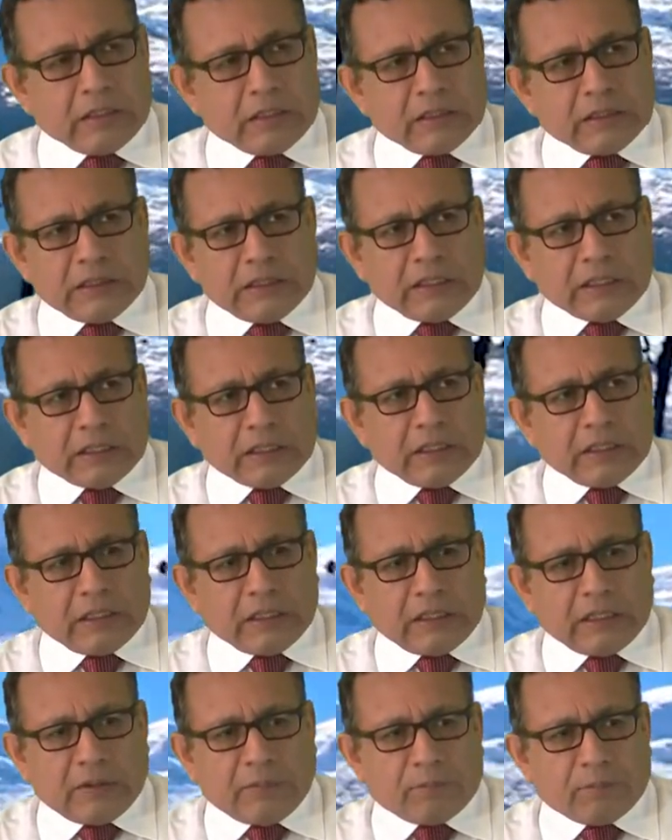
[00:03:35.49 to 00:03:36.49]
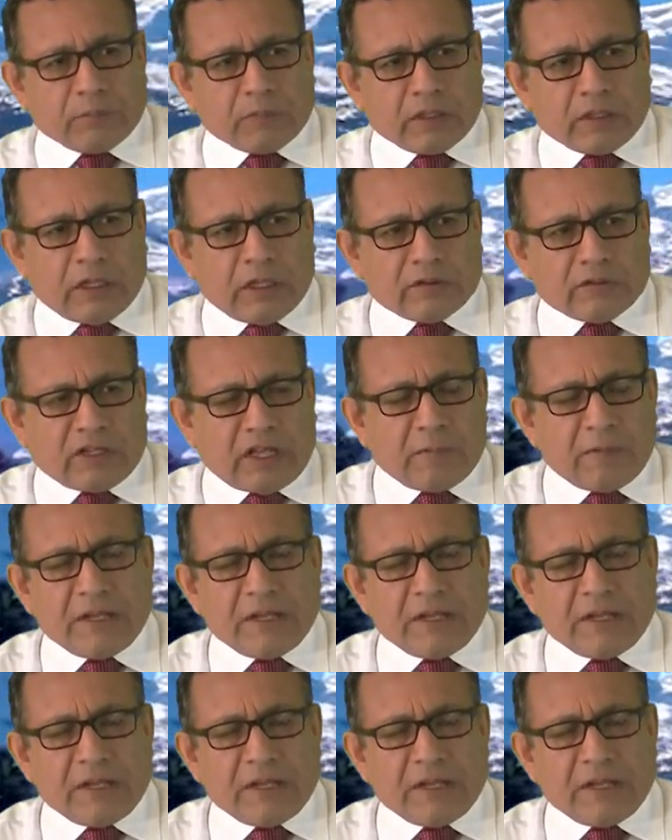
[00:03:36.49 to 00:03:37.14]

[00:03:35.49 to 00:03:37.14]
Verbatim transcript: de, que se ha